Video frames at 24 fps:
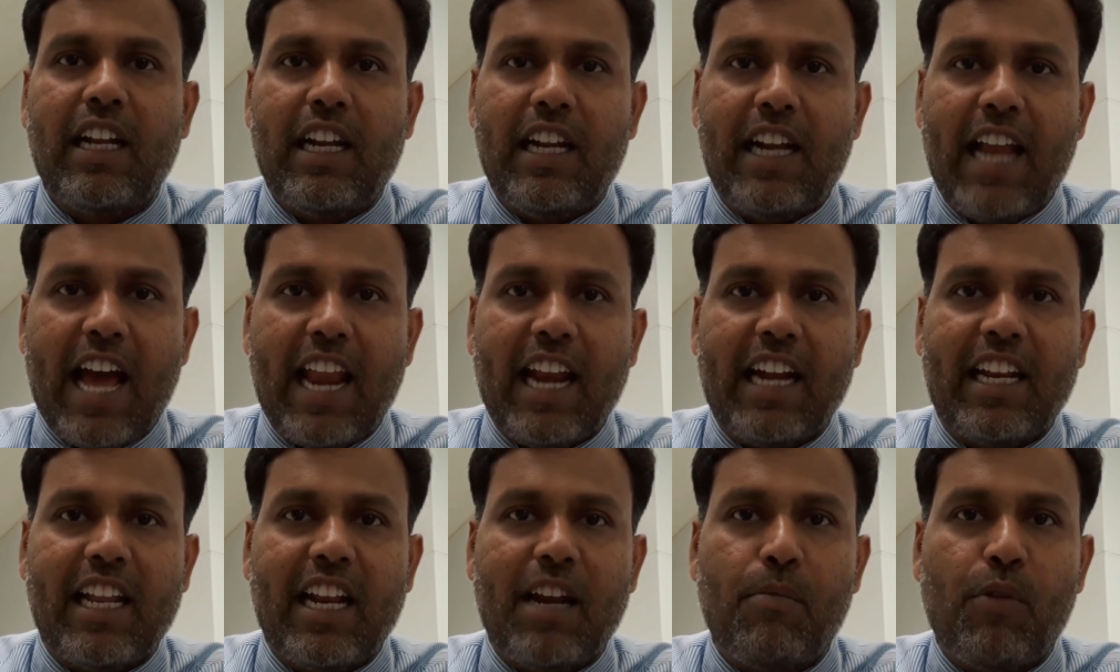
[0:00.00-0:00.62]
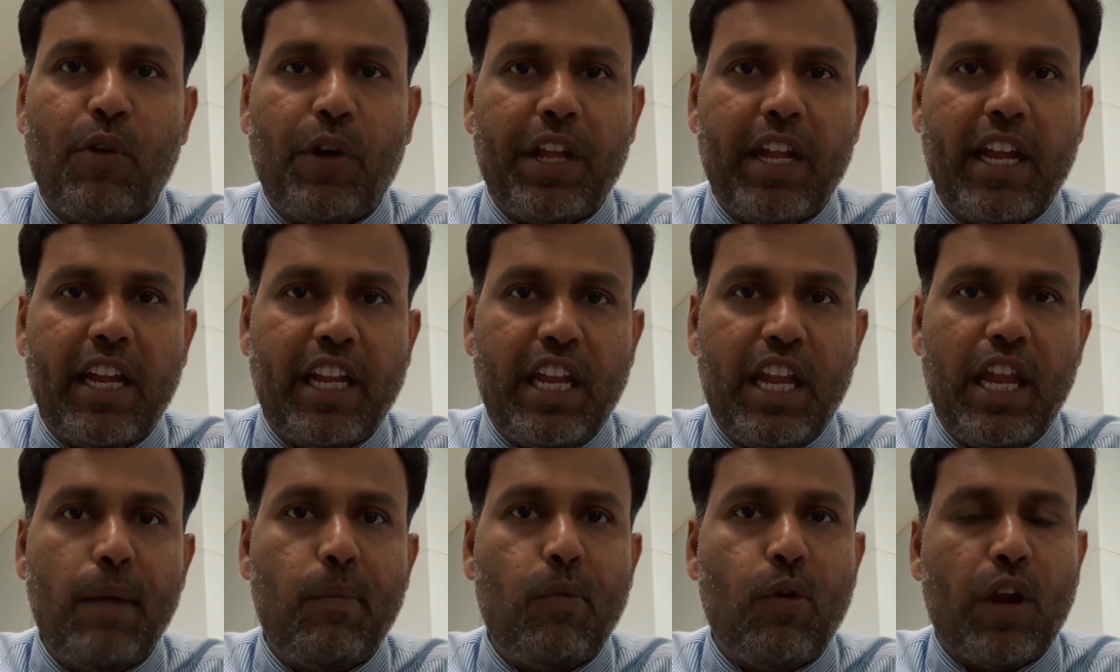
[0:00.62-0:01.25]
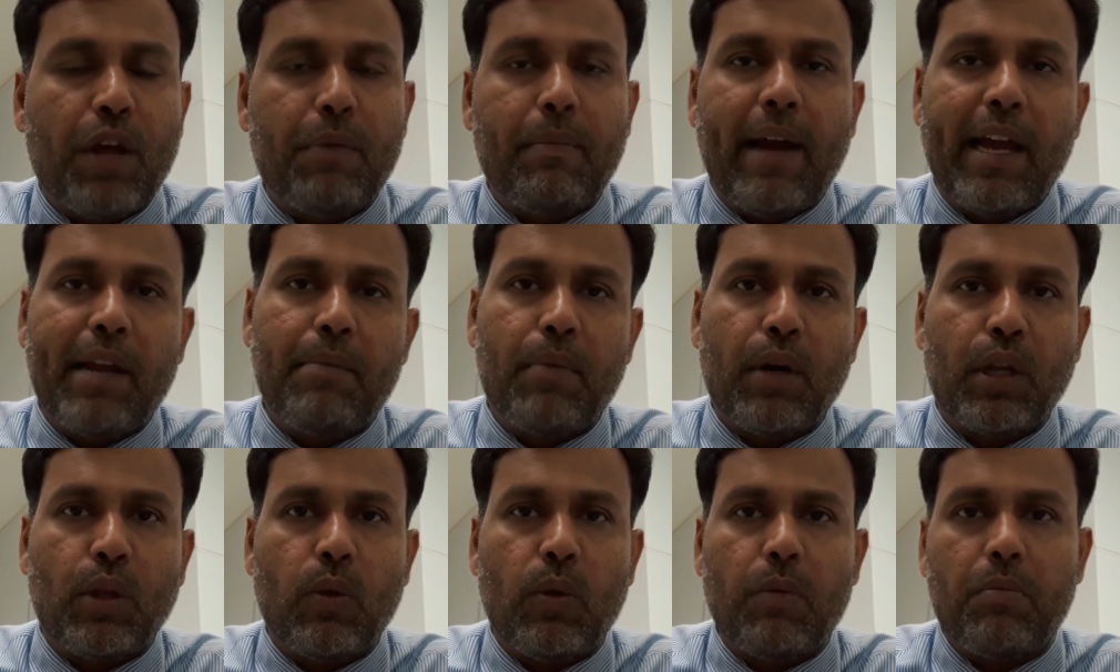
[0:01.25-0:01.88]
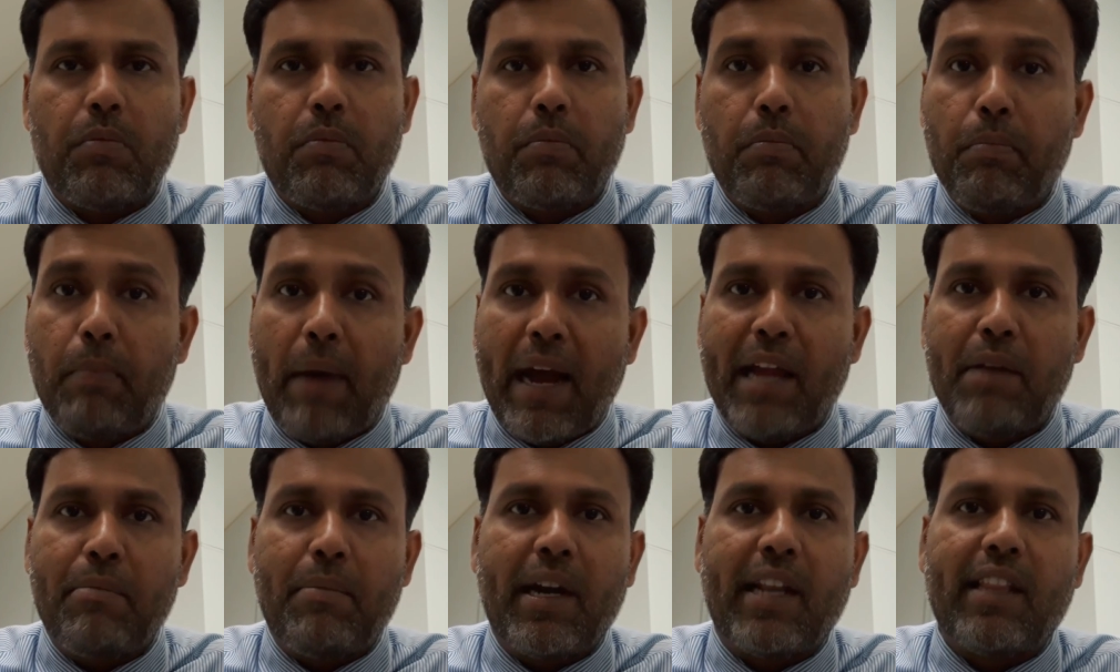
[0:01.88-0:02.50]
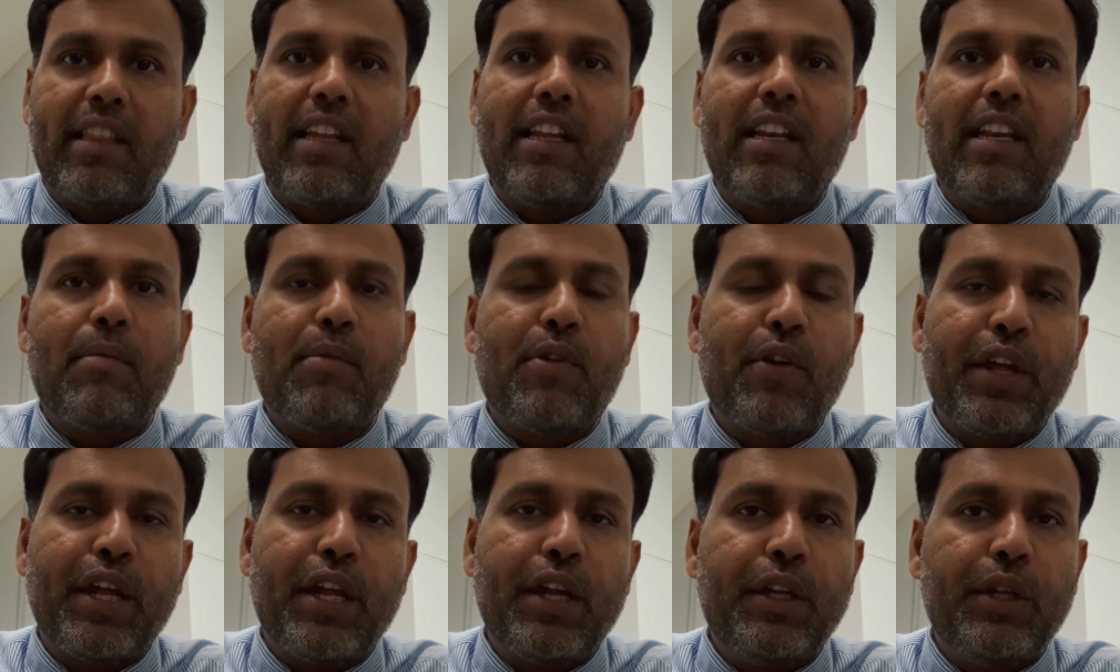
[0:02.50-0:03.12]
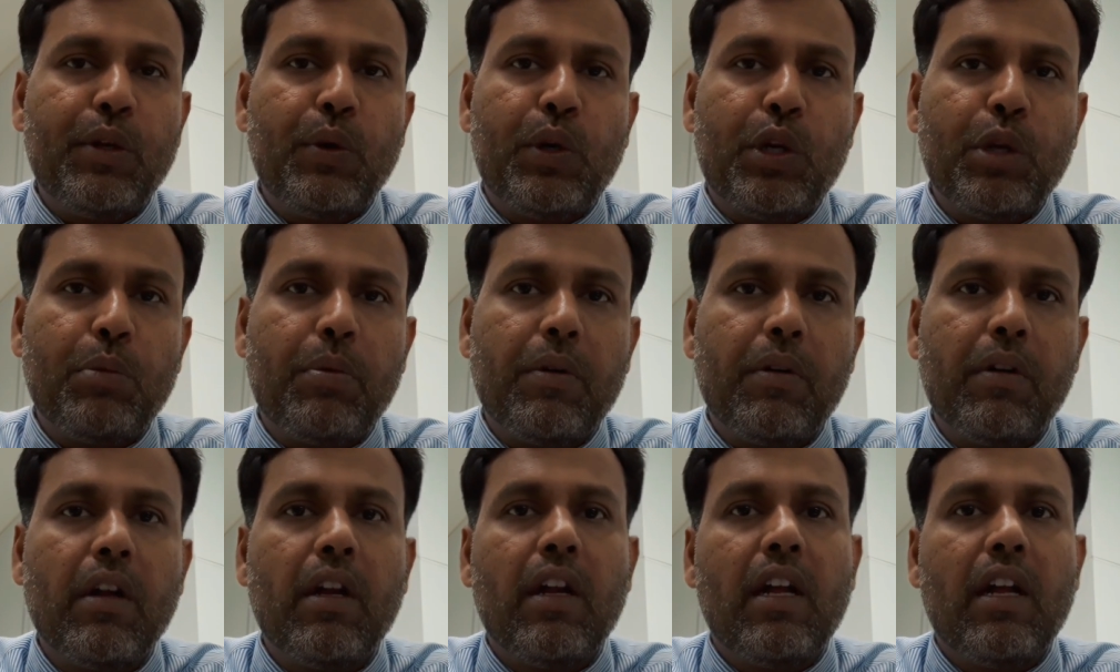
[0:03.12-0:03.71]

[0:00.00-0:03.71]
டேரெக்டாக நம்மளுடைய கீபோர்டை பயன்படுத்துவோம் பயன்படுத்தி நம்மளுடைய யூடியூப்